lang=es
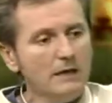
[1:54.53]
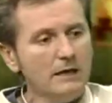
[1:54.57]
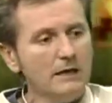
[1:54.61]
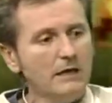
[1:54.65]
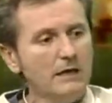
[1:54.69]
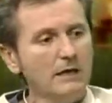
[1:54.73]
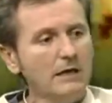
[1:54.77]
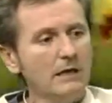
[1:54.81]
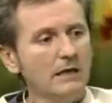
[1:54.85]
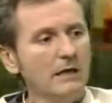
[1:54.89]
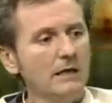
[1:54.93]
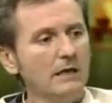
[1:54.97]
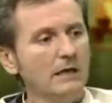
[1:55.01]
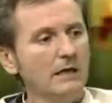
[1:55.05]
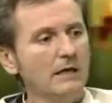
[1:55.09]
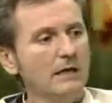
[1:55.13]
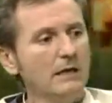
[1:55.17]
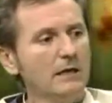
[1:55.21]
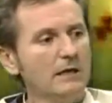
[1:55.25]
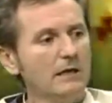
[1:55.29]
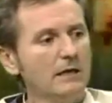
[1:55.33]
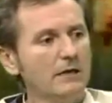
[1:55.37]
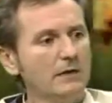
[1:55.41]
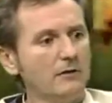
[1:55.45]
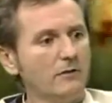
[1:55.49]

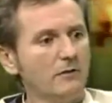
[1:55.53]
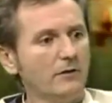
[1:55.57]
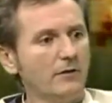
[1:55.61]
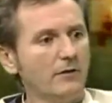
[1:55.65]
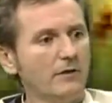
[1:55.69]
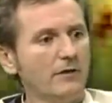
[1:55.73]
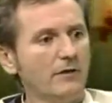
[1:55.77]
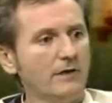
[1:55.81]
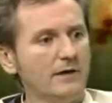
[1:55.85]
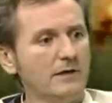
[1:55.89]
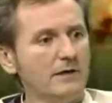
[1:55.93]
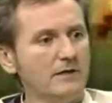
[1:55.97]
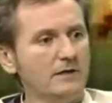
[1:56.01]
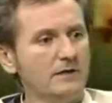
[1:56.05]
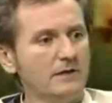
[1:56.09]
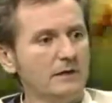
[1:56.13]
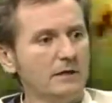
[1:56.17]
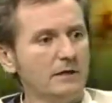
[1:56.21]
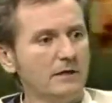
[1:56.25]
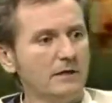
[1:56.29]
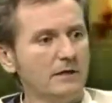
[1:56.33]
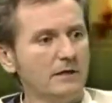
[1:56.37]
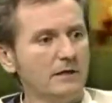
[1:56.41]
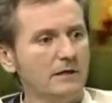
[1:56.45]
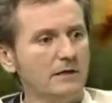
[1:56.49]
y, entonces,
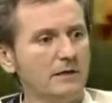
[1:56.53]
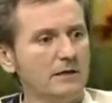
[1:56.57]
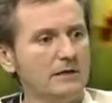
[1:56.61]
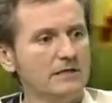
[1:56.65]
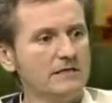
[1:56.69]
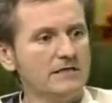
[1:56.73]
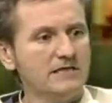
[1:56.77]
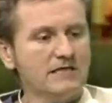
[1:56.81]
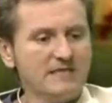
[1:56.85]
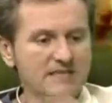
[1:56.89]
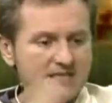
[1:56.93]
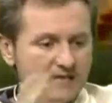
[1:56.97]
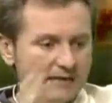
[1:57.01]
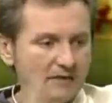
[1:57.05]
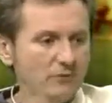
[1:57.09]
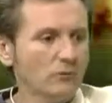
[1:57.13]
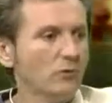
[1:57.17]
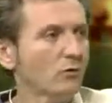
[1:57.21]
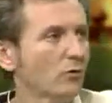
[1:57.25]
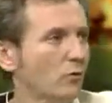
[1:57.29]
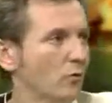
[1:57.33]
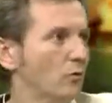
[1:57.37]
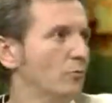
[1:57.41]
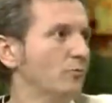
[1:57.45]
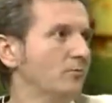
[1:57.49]
si ya
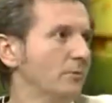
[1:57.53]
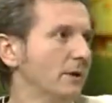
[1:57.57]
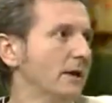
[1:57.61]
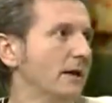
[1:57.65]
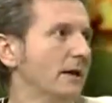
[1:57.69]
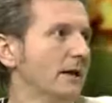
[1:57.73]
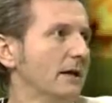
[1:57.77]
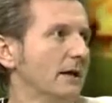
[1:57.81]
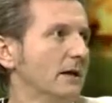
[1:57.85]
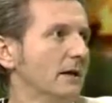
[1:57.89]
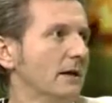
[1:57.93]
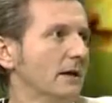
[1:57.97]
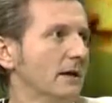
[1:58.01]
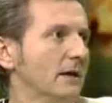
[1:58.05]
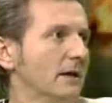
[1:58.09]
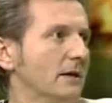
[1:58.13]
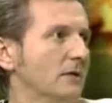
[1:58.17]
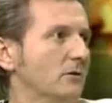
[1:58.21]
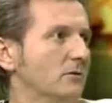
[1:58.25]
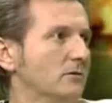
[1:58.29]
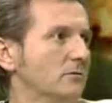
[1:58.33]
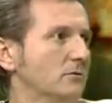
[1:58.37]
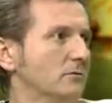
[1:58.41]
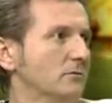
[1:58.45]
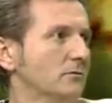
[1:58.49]
no
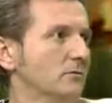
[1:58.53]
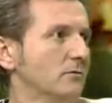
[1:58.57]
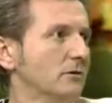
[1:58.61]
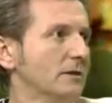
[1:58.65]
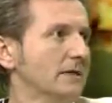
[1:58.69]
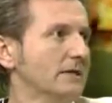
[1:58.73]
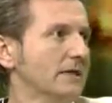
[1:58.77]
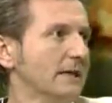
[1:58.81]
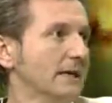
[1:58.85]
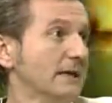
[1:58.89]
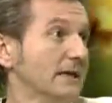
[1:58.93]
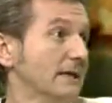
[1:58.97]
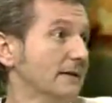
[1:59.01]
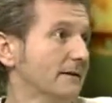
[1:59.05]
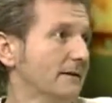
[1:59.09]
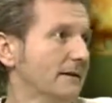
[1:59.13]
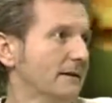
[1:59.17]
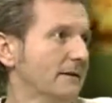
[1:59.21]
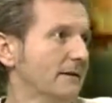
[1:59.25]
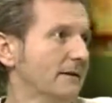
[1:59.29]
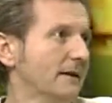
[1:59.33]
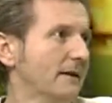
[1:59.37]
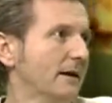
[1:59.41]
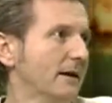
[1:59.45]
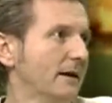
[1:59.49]
cumple con esa
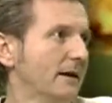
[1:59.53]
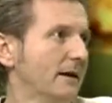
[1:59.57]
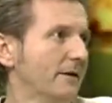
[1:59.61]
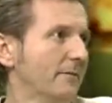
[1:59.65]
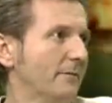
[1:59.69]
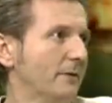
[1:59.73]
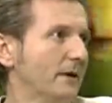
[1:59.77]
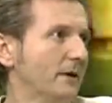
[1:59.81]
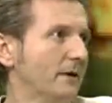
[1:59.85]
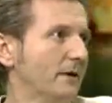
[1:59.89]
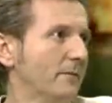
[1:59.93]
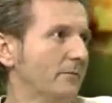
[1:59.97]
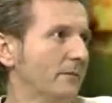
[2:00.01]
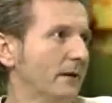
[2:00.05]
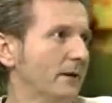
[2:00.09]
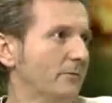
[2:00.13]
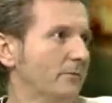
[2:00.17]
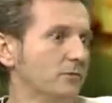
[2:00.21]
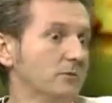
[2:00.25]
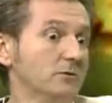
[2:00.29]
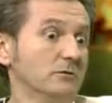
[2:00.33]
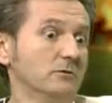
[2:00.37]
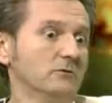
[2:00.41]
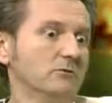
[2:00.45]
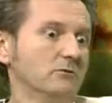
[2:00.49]
característica principal,
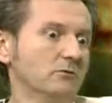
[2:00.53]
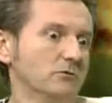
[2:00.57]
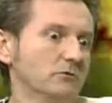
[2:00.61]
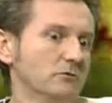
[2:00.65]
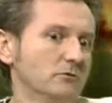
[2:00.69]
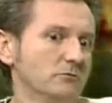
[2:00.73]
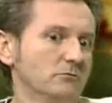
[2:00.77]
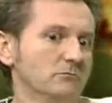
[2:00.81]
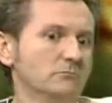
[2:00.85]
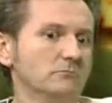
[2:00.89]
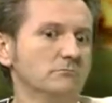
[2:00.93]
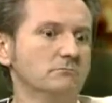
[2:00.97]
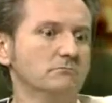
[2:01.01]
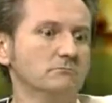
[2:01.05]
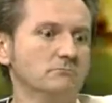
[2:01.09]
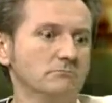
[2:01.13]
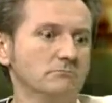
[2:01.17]
pues el corto